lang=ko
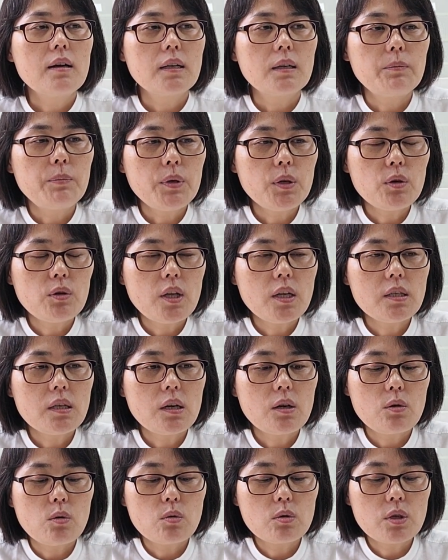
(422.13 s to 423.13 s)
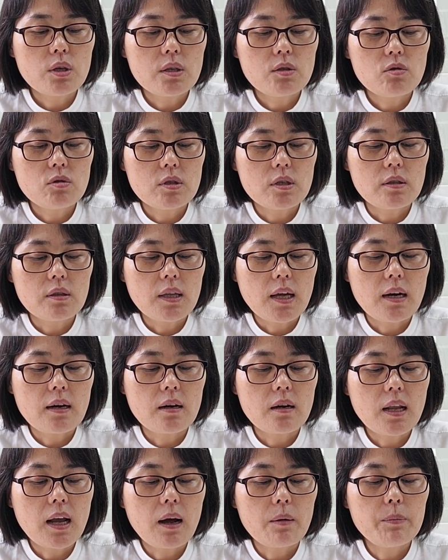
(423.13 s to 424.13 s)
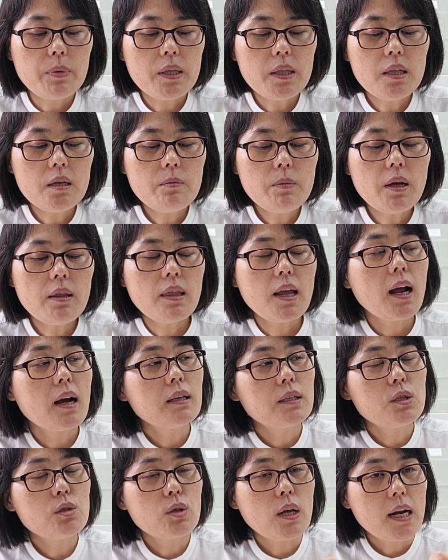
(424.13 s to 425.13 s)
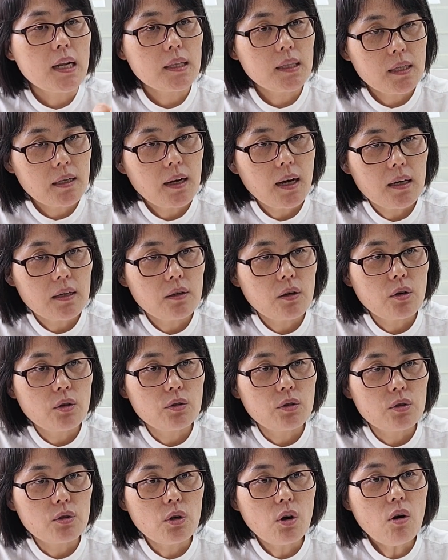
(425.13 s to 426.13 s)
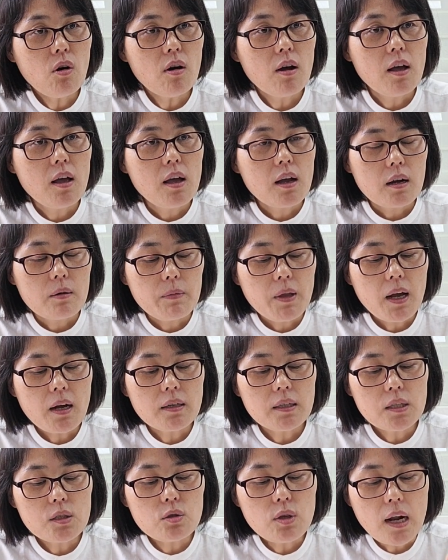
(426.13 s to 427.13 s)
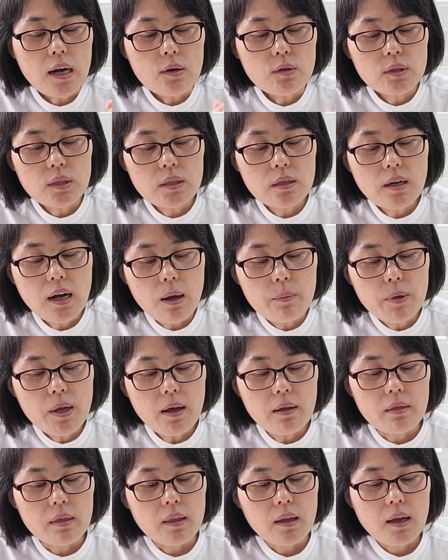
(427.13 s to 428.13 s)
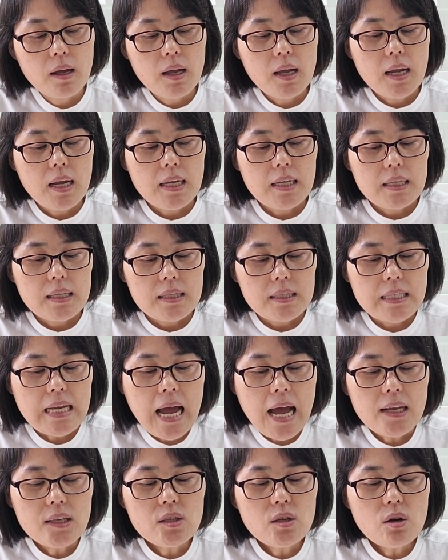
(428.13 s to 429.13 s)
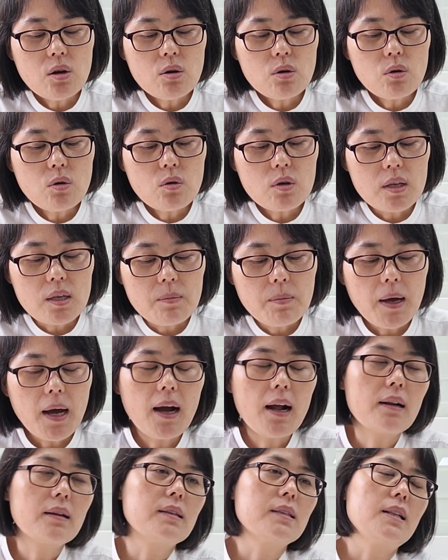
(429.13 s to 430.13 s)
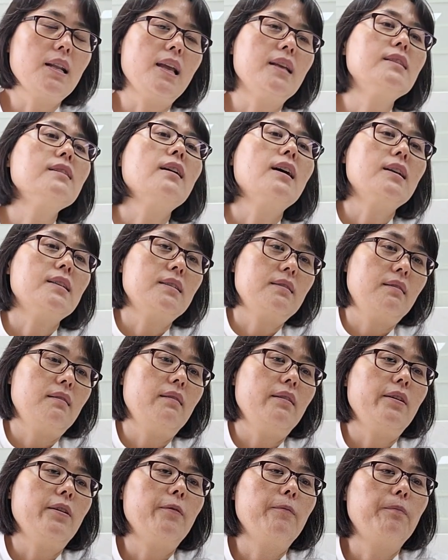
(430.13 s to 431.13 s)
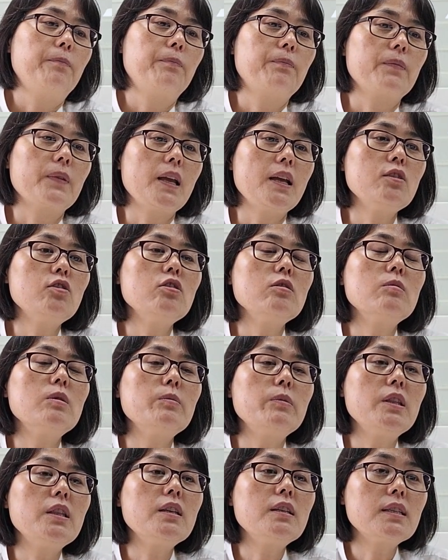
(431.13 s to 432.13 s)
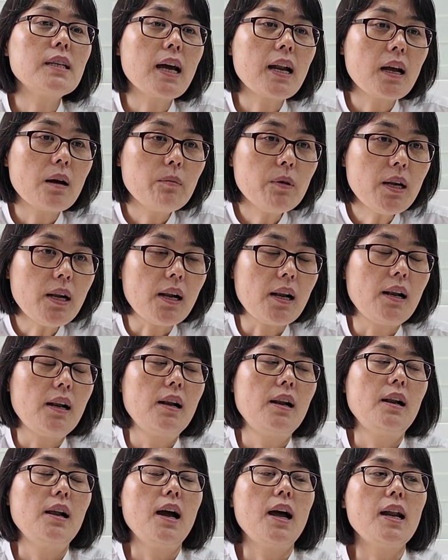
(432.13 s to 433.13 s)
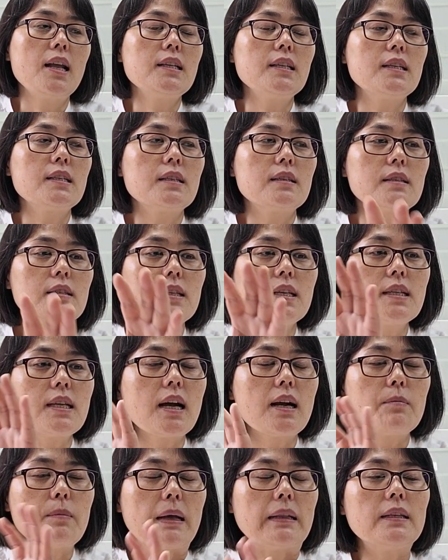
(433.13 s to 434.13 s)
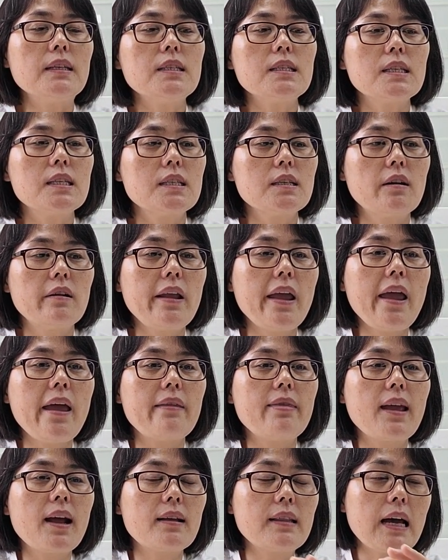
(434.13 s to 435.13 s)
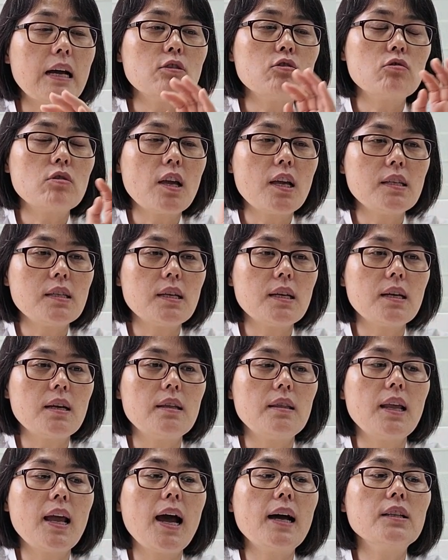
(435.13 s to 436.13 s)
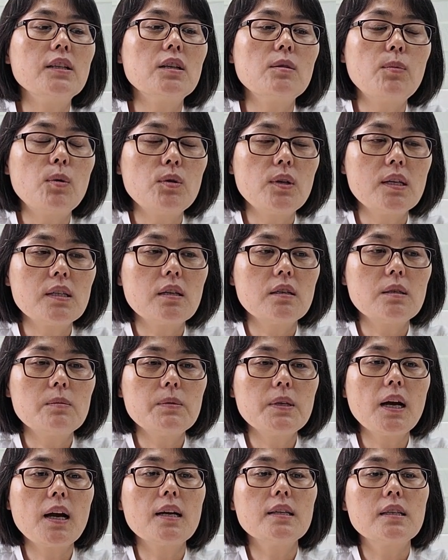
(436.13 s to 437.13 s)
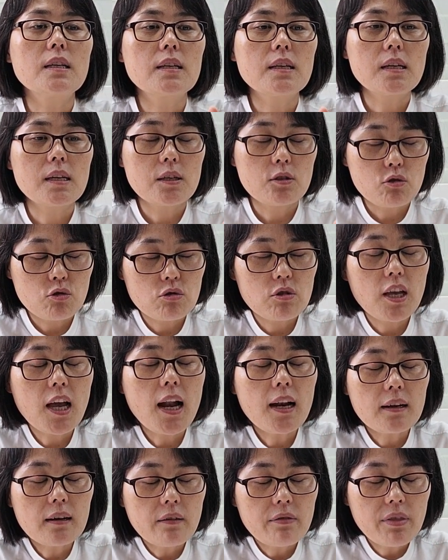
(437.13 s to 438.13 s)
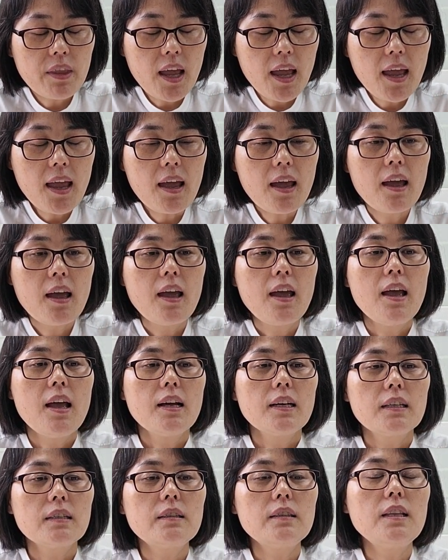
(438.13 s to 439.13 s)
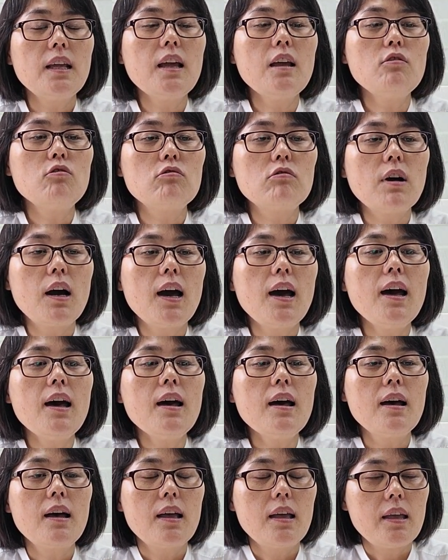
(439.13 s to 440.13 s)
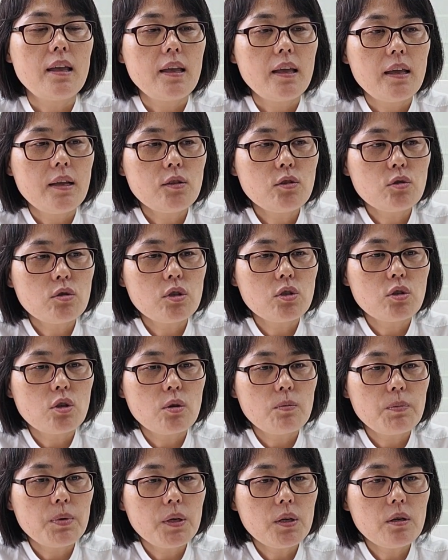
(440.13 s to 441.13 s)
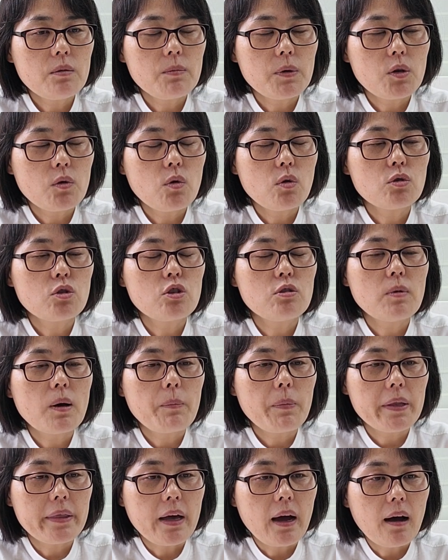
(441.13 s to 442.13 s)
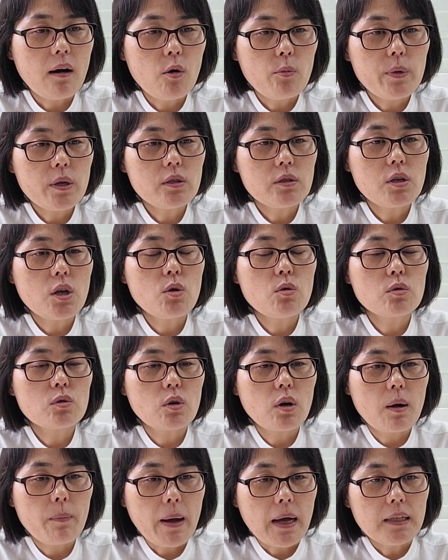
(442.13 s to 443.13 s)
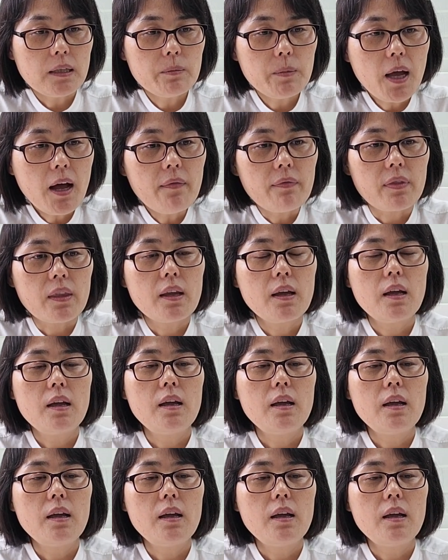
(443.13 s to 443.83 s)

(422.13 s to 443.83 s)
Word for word: 그 피로 내 죄를 용서해 주셨다는 걸 내가 믿으면 내가 그리스도 안에 들어가는 거거든요. 그럼 내가 그리스도 안으로 들어가면 자녀로 입양할 것을 애정하신 거예요. 예수님을 믿는 사람을 하나님께서 세상을 만드시기 전에 내가 나중에 이제 내 아들을 보내서 십자가에서 이렇게 이렇게 죽게 할 건데 그때 누가 예수 그리스도의 피를 믿고 주님 앞에 나오면 죄 용서가 받으면